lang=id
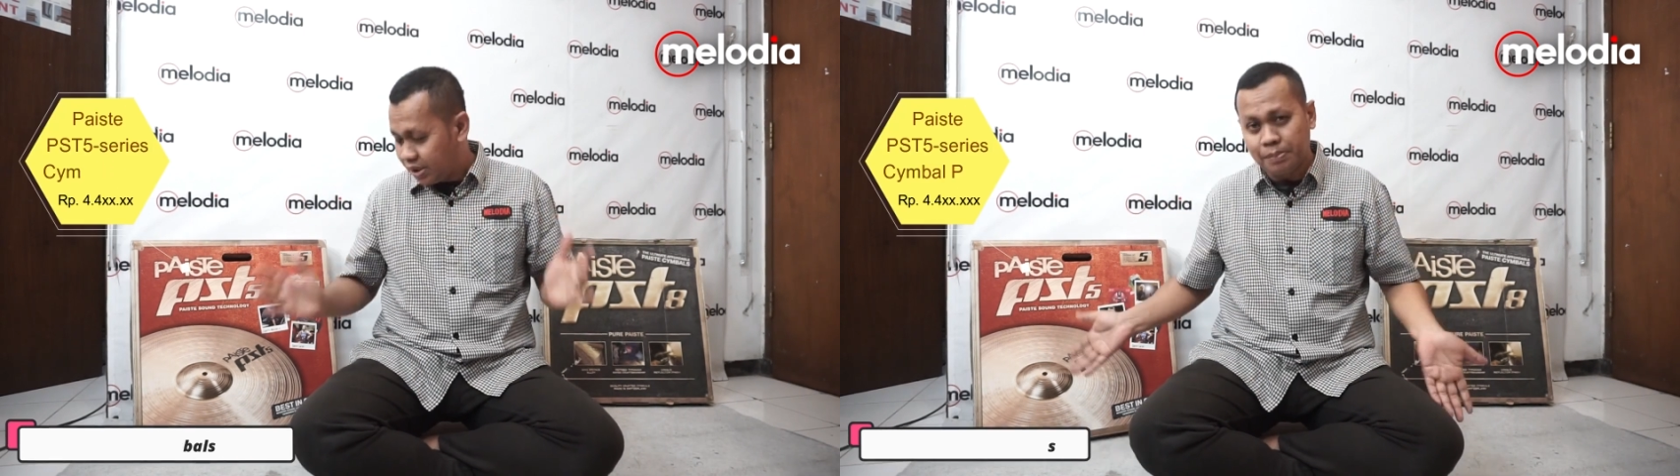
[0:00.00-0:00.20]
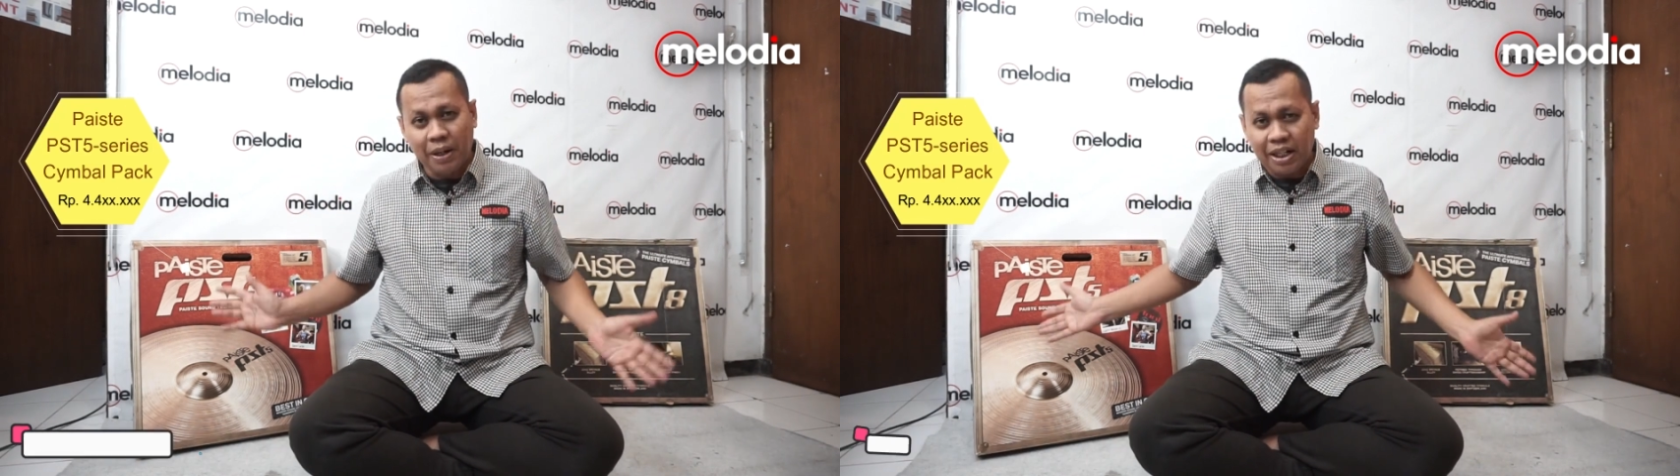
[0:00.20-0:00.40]

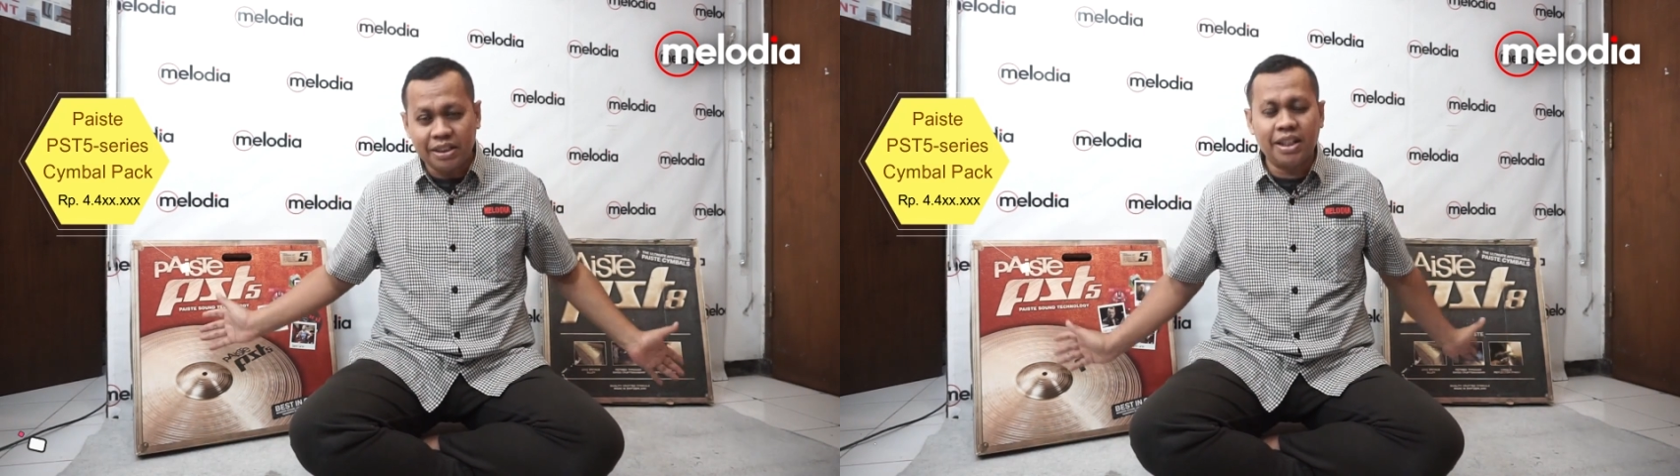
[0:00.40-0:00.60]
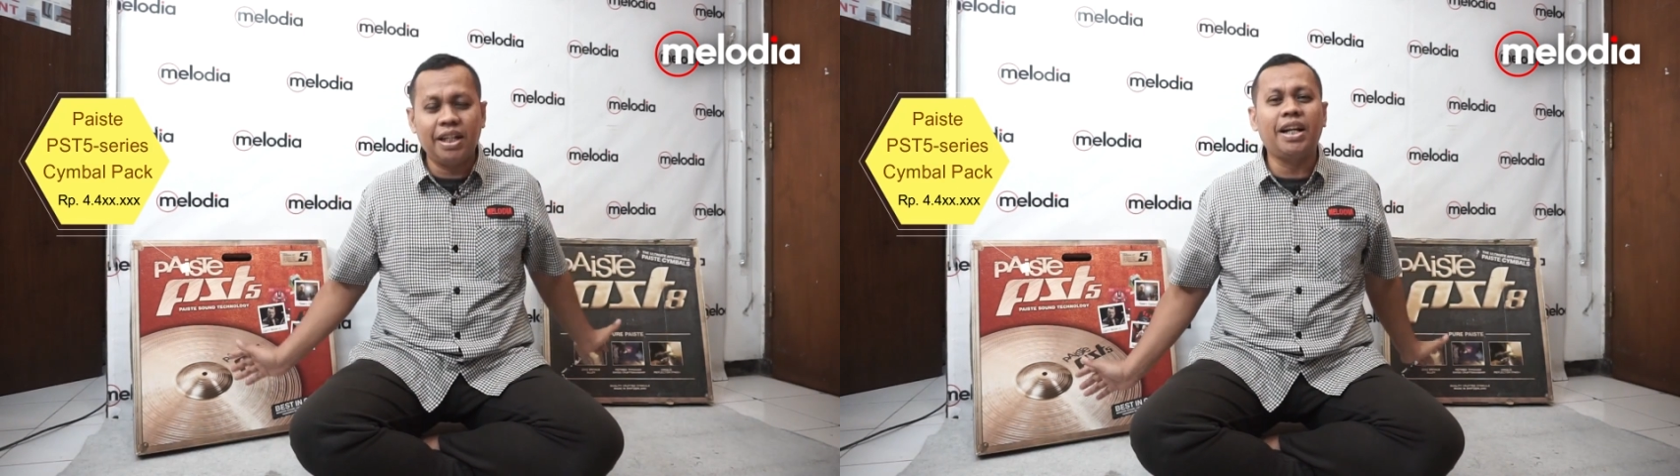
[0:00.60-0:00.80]
di belakang
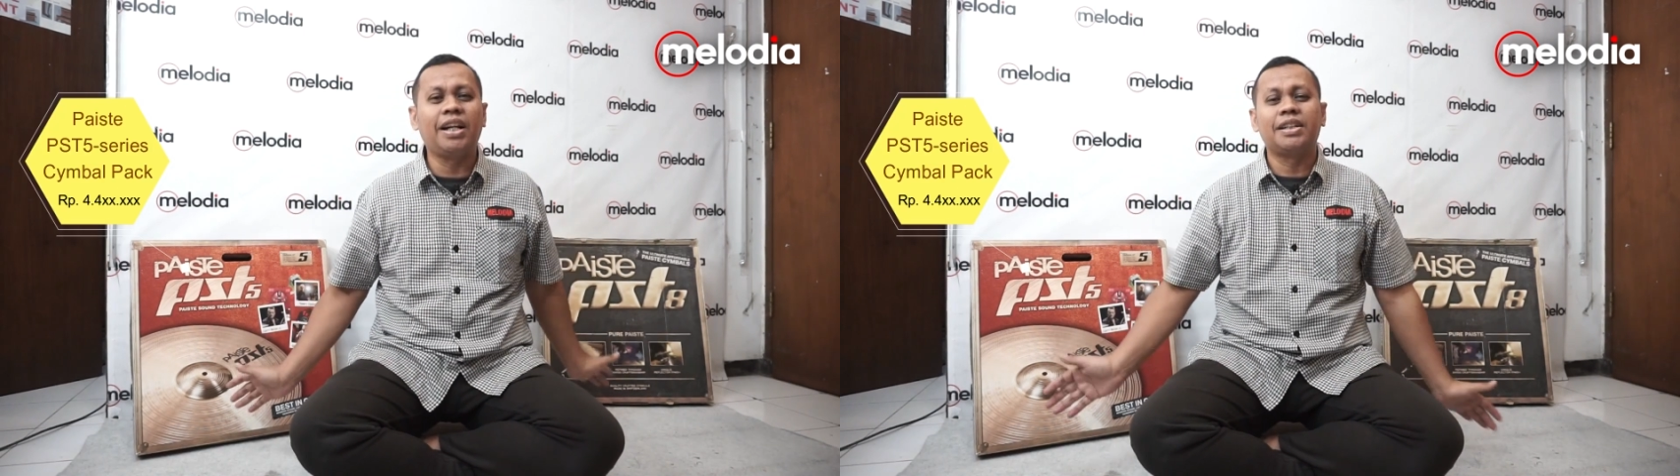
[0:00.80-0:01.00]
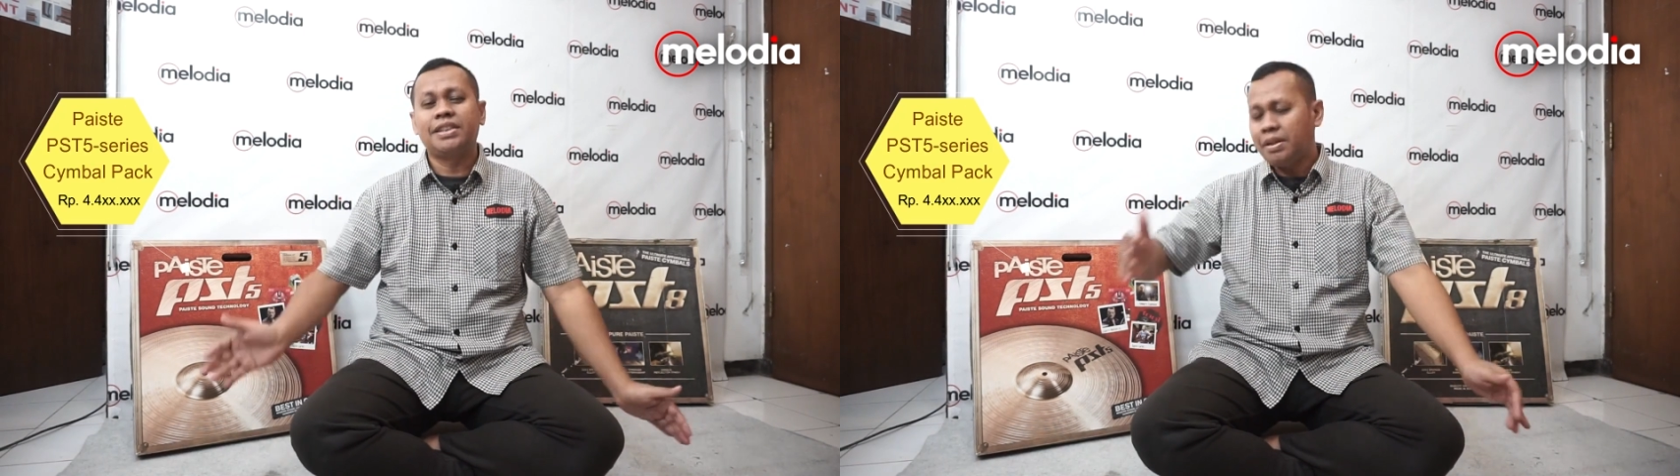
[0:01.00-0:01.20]
saya ini
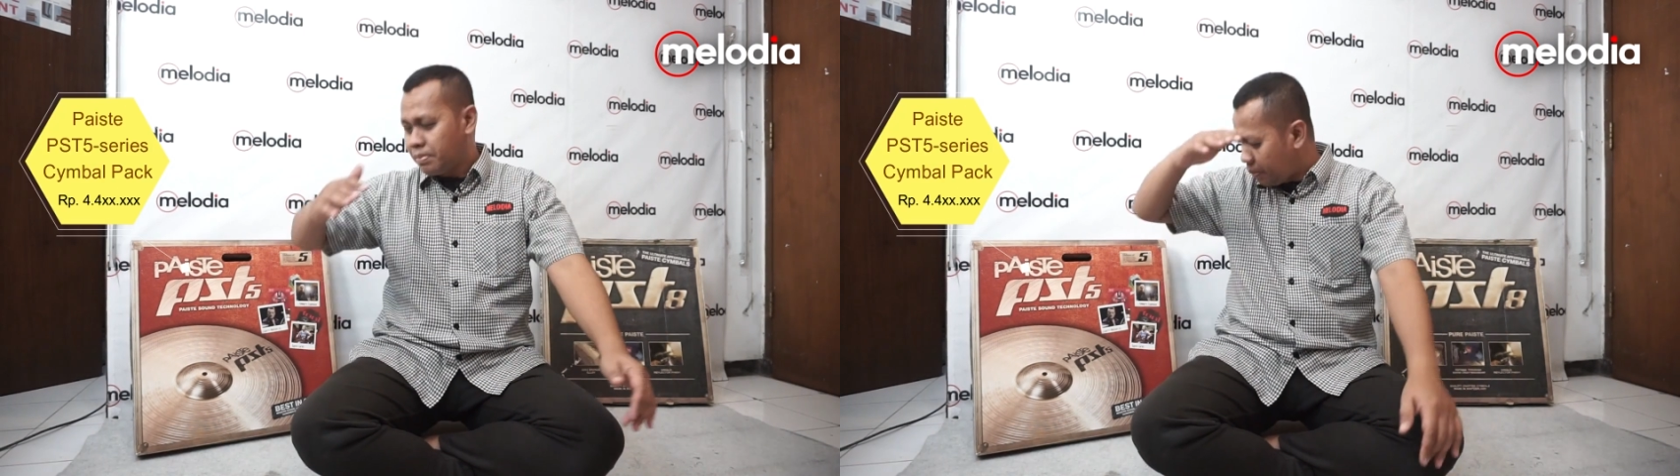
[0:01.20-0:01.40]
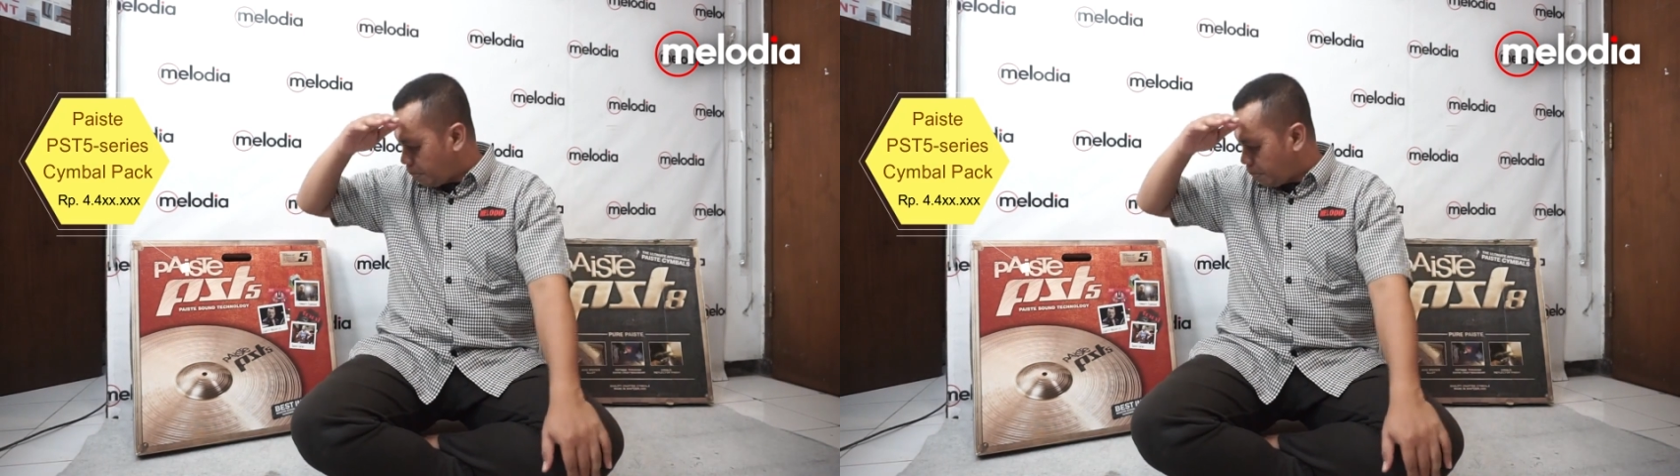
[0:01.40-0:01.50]
ada simbal